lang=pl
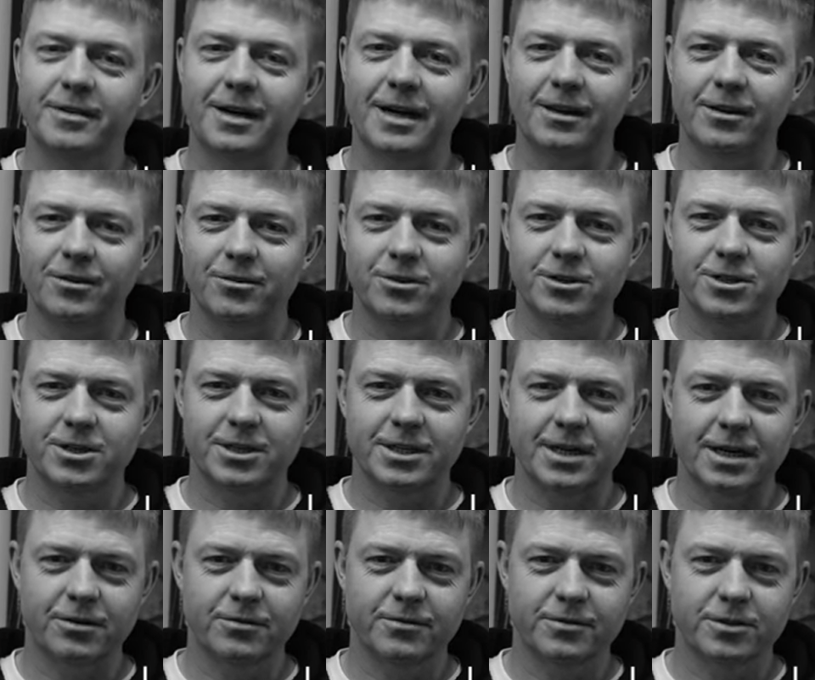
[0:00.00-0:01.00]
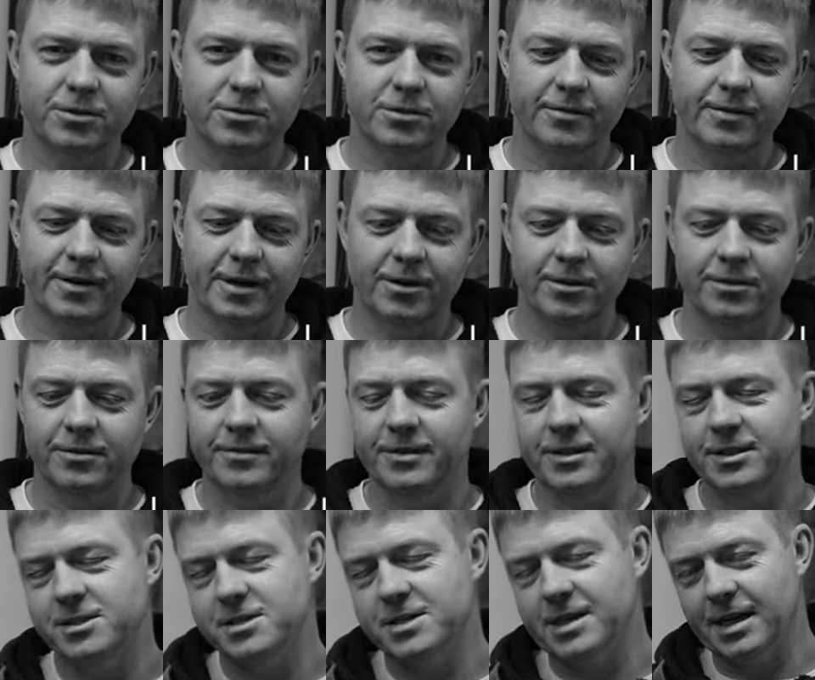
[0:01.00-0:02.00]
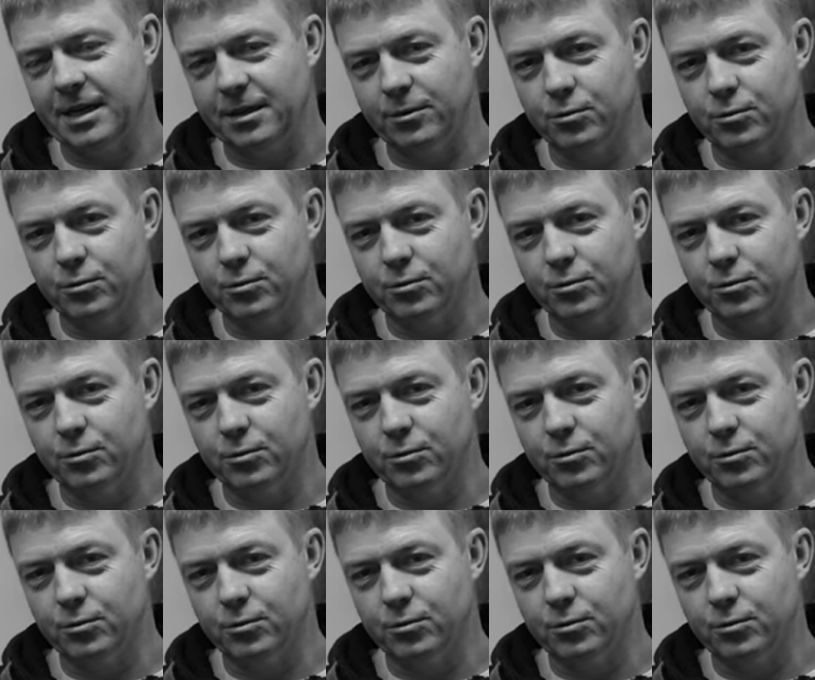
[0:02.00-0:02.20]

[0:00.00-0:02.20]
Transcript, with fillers: wartość ciężaru wyrzutowego. Wędziska